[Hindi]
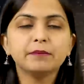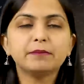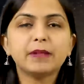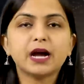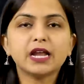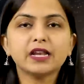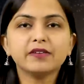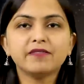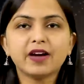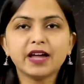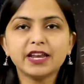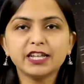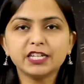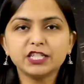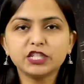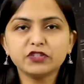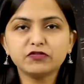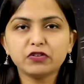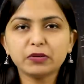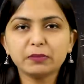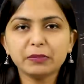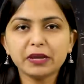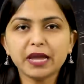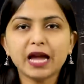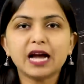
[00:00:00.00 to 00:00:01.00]
पारिवारिक
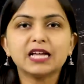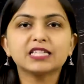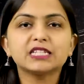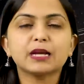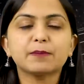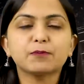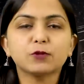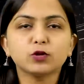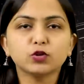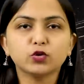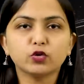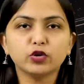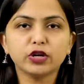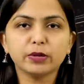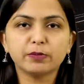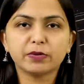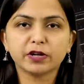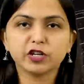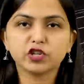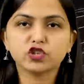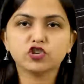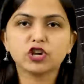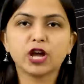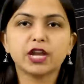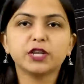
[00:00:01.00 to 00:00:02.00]
जीवन में आज आपको थोड़ी
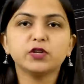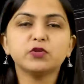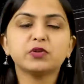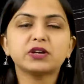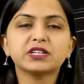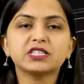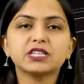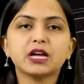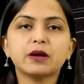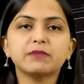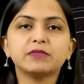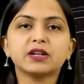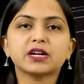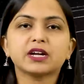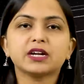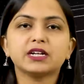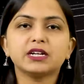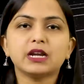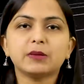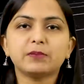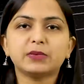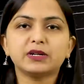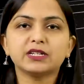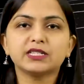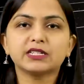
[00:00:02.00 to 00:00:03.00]
परेशानियों का सामना
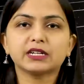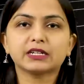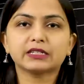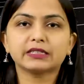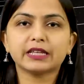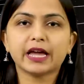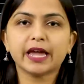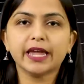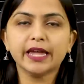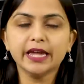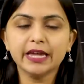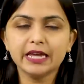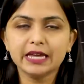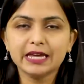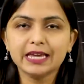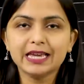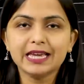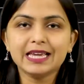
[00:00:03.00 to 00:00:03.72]
करना पड़ सकता है